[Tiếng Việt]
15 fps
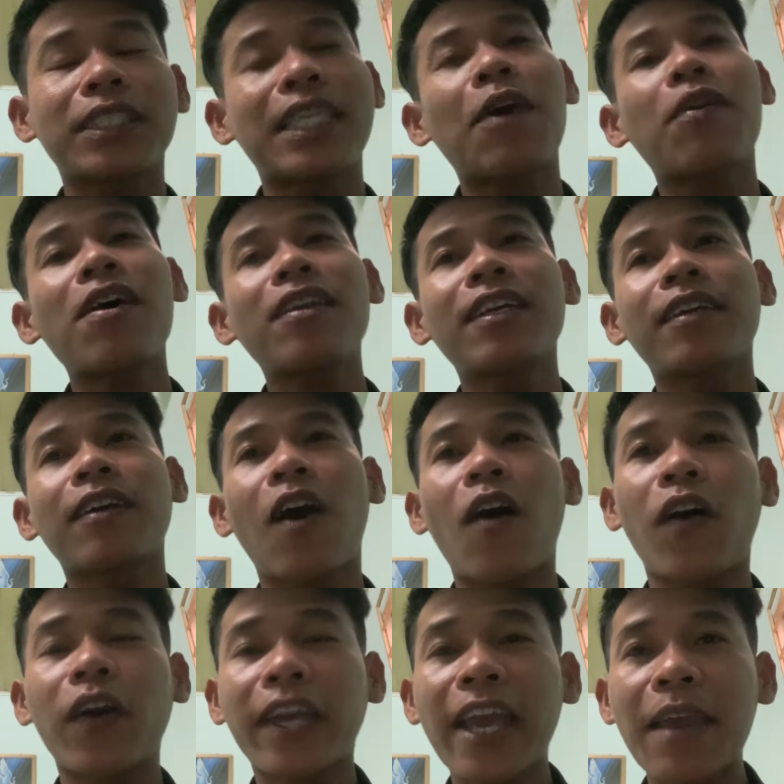sau đó thì
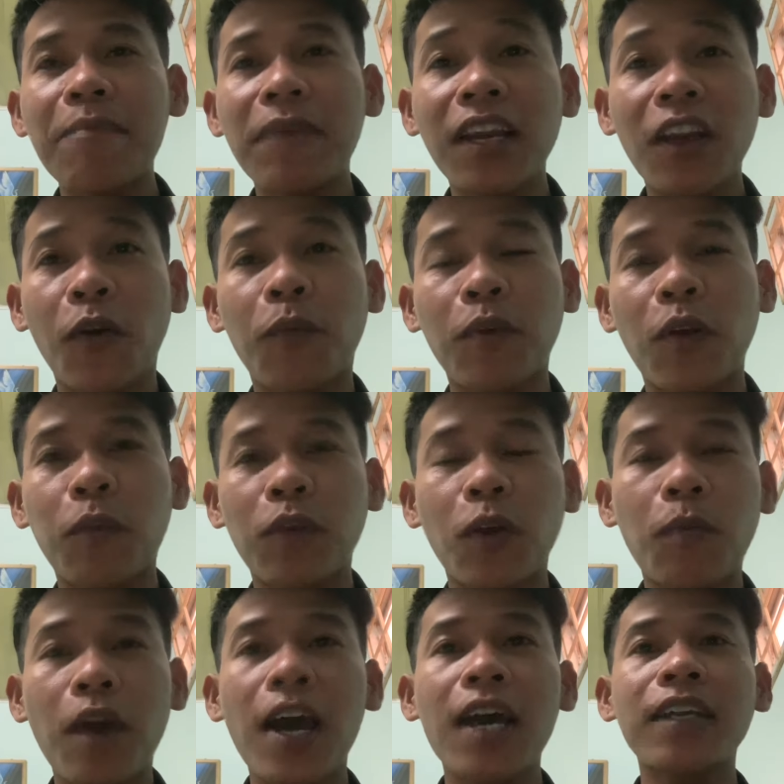hồi cái em mới lục lục
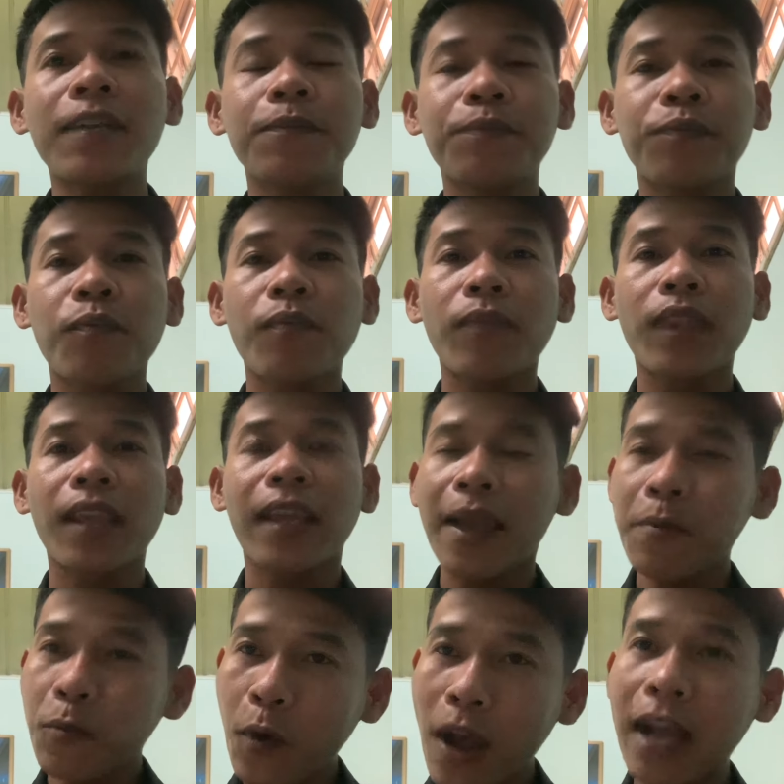lục hết cái
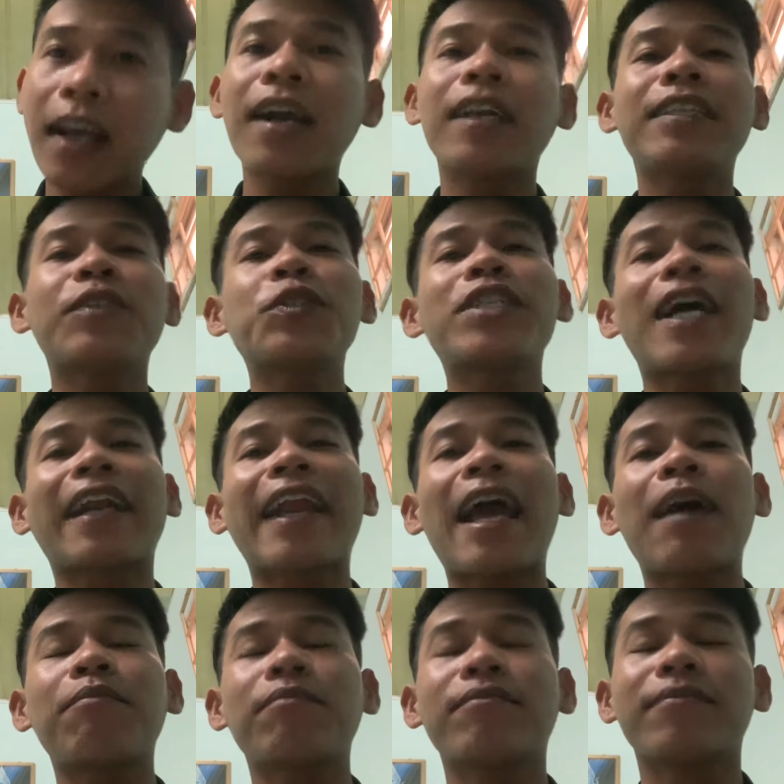em qua kênh của trần
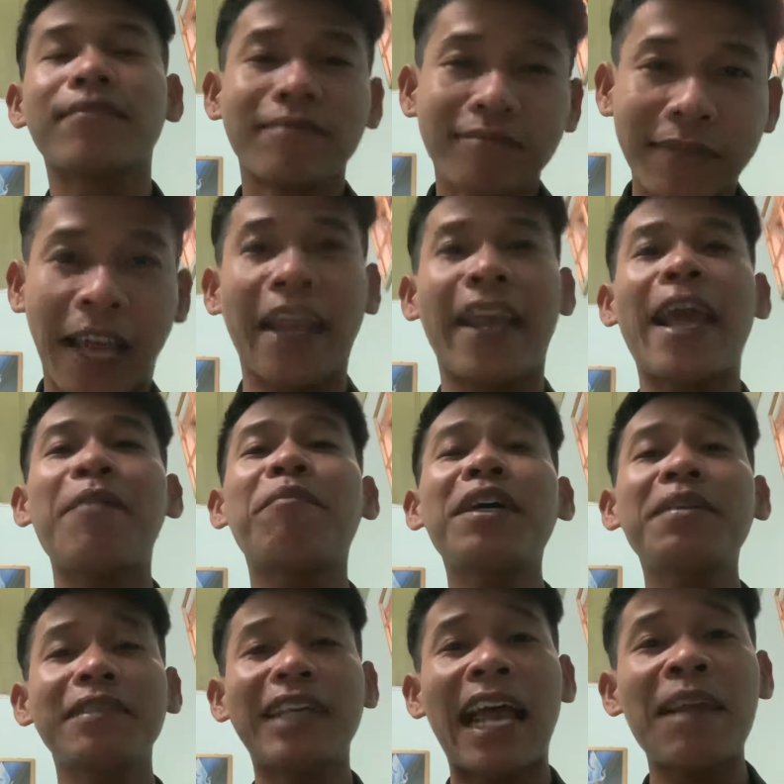nam thì em mới
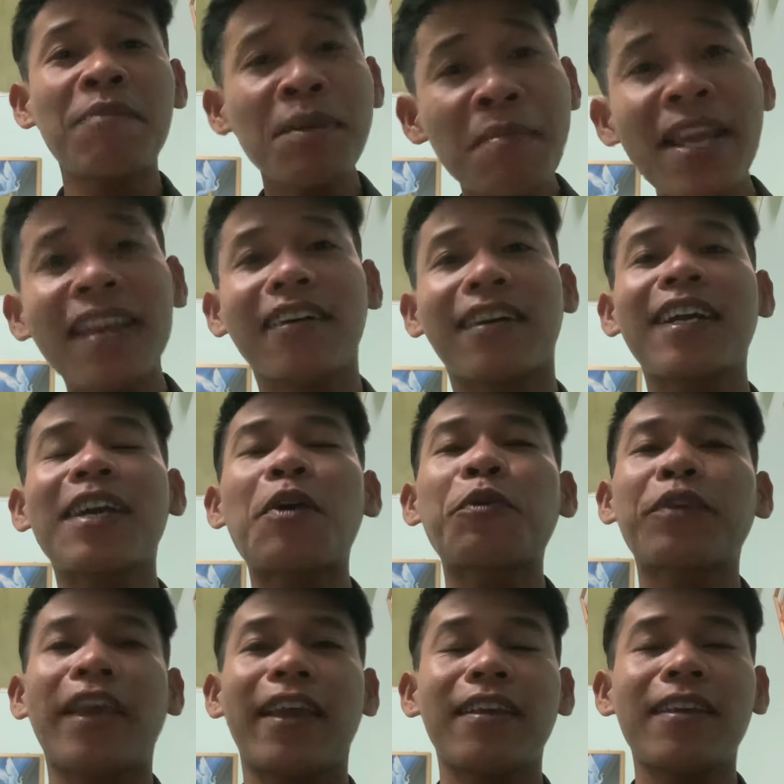em mới biết được cái câu
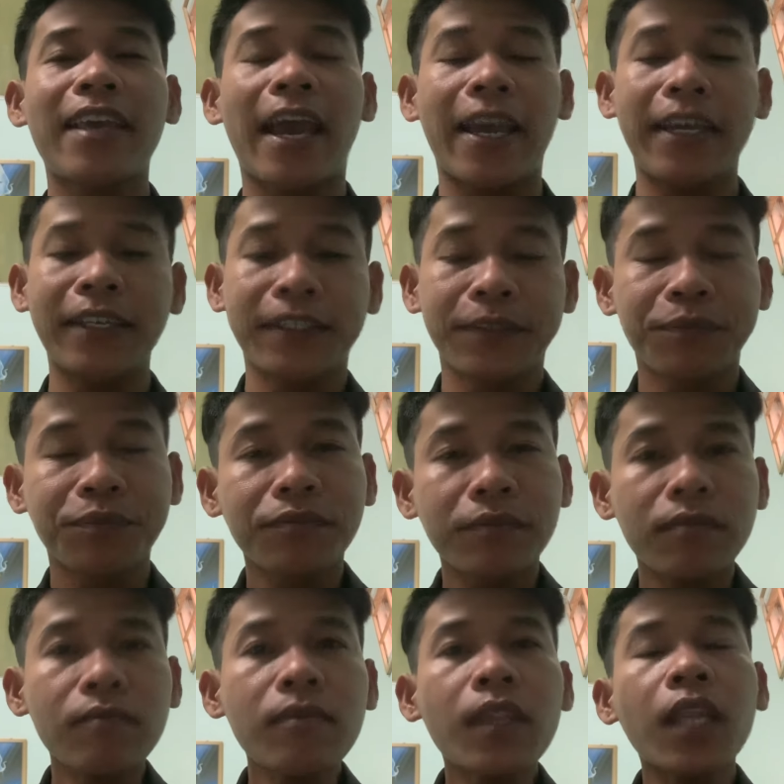chuyện như vậy
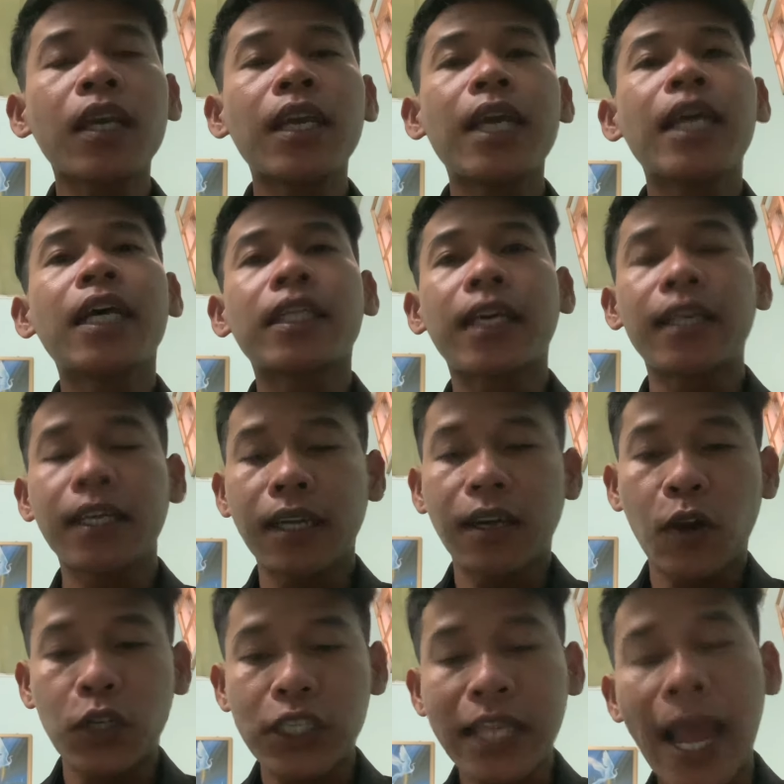thì ờ,
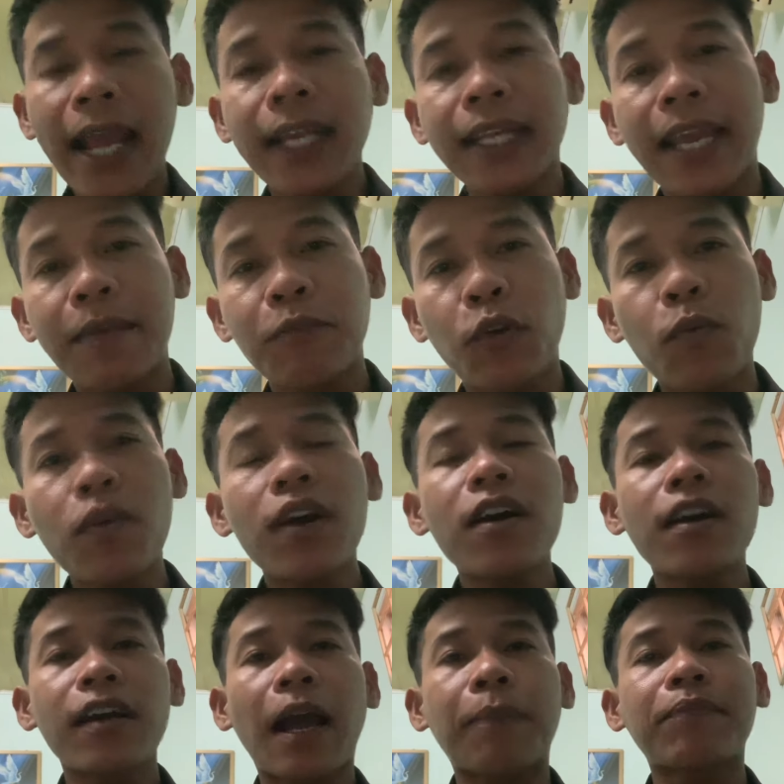hồi sáng thì em cũng
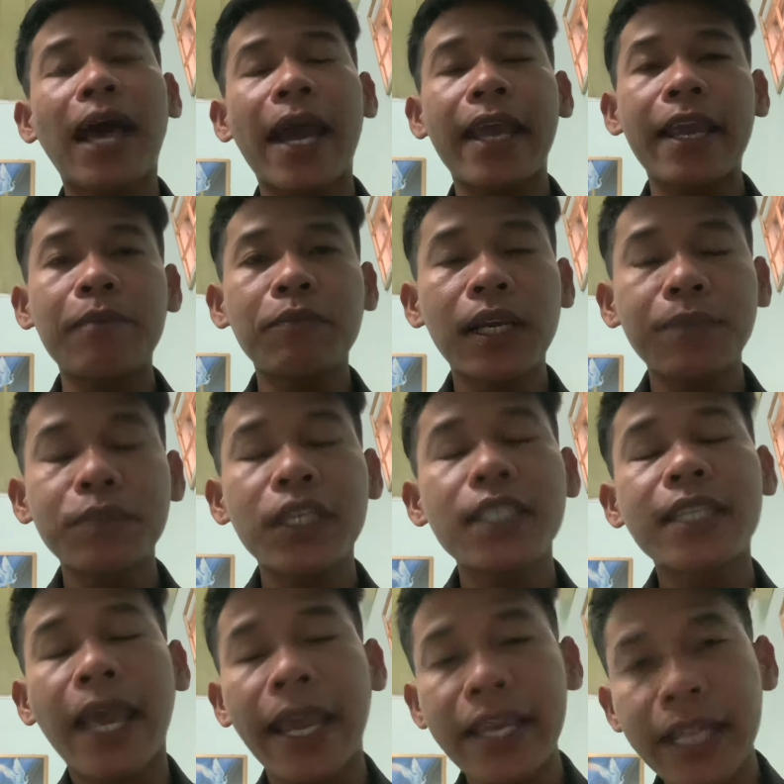có gặp thầy em em chia
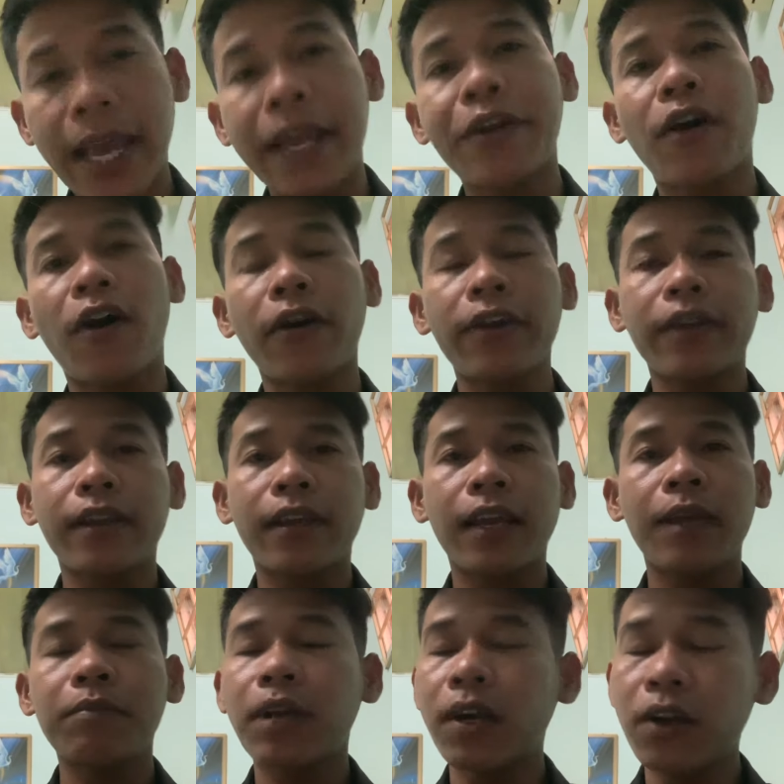sẻ với thầy rồi
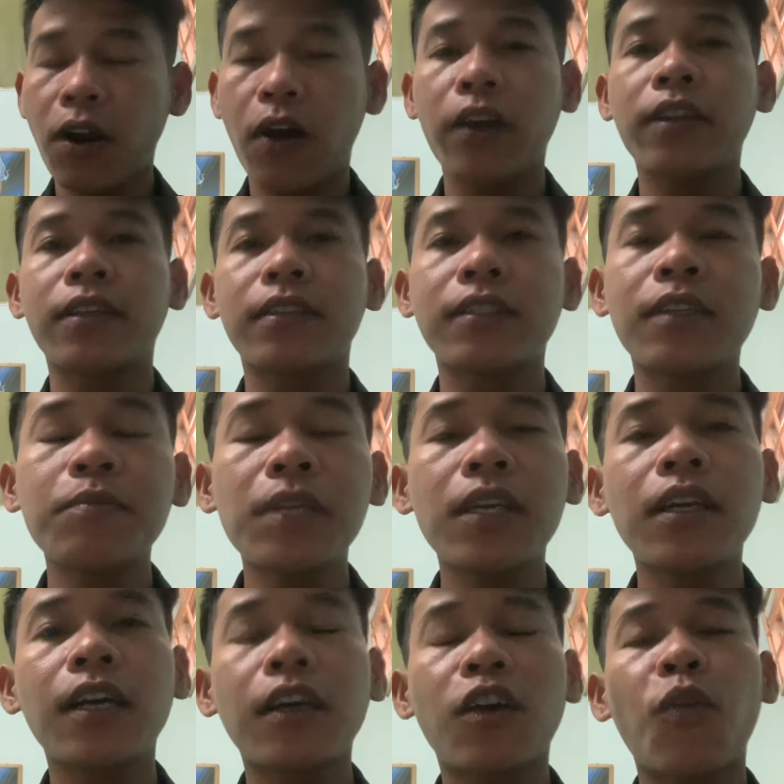em nói rồi giống
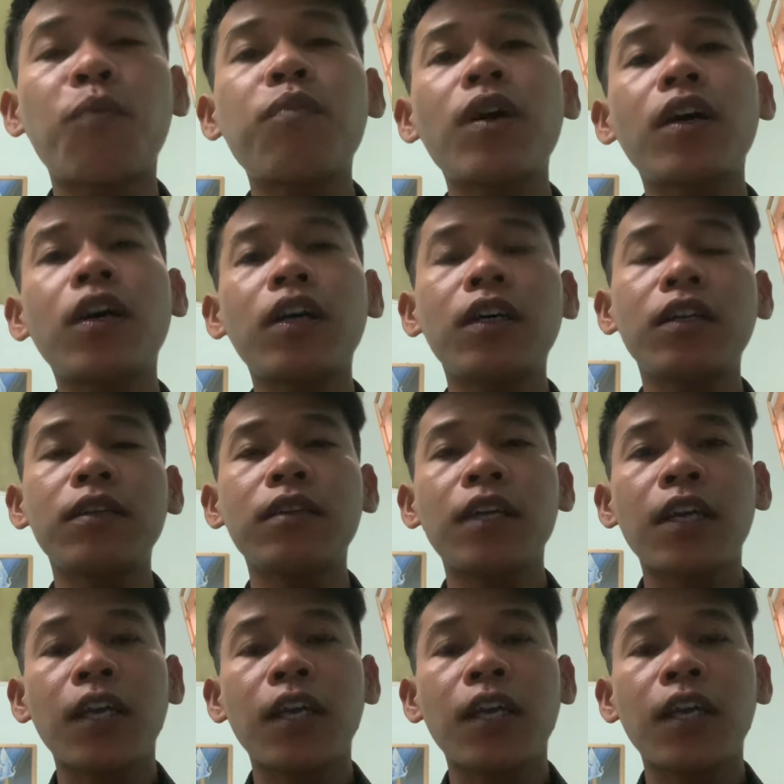như cũng ờ,